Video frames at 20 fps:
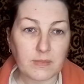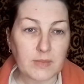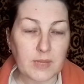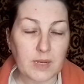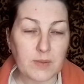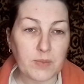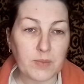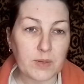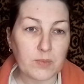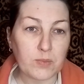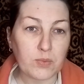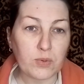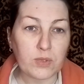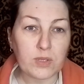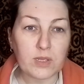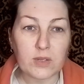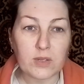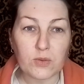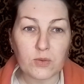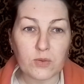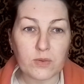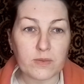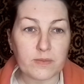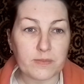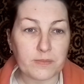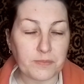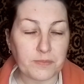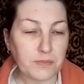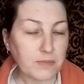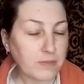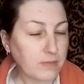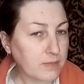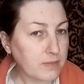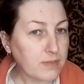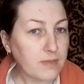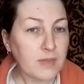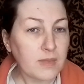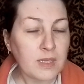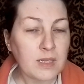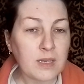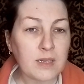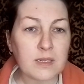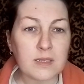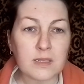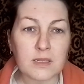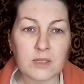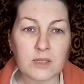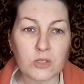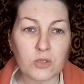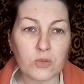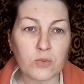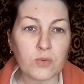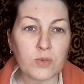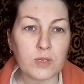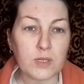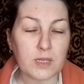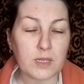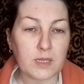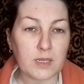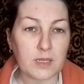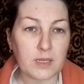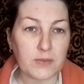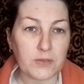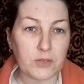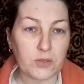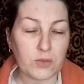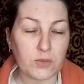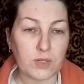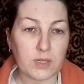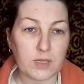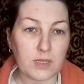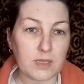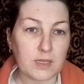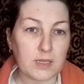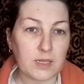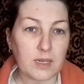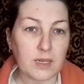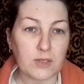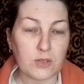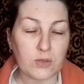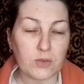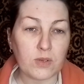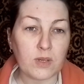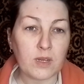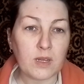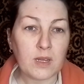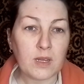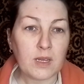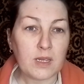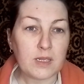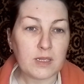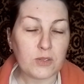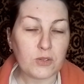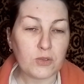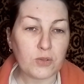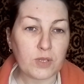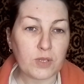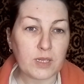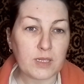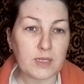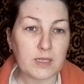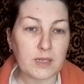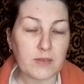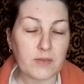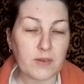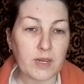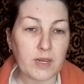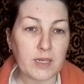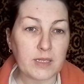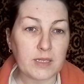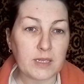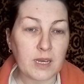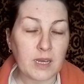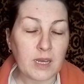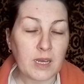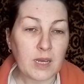обработаю разложу, это надо все делать сразу, ничего не оставлять.